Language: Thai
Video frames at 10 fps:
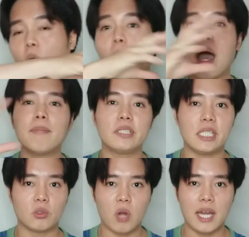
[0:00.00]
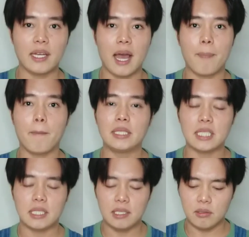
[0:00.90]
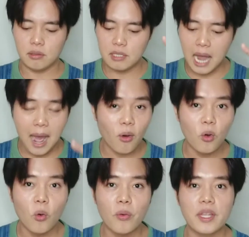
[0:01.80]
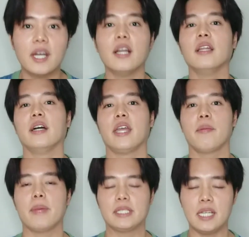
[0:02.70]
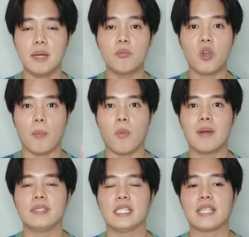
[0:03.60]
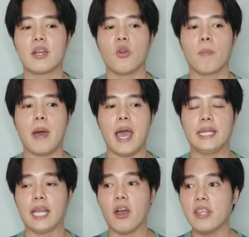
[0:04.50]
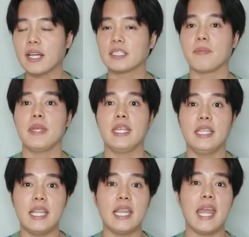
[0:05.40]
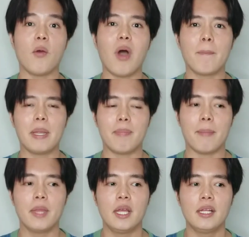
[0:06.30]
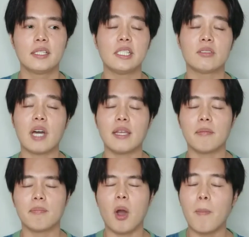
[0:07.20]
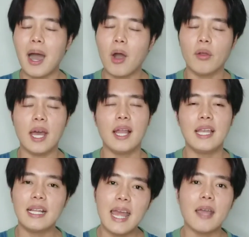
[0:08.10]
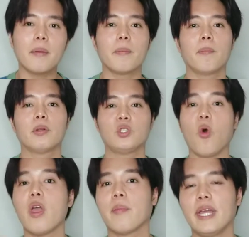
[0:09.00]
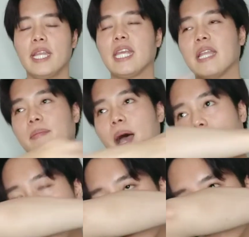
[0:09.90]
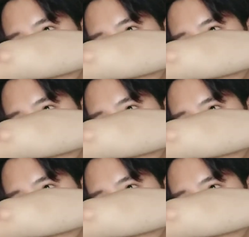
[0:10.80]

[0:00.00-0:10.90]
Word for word: ความซิตรัสนะครับ มันจะดาวลงเยอะเลย มันจะเริ่มดรอปความซิตัสลงไป แต่ก็ยังจะมี DNA ความเป็นแบบซิตัสเบาๆนะเล็กๆโชยให้ได้กลิ่นบ้างนะครับ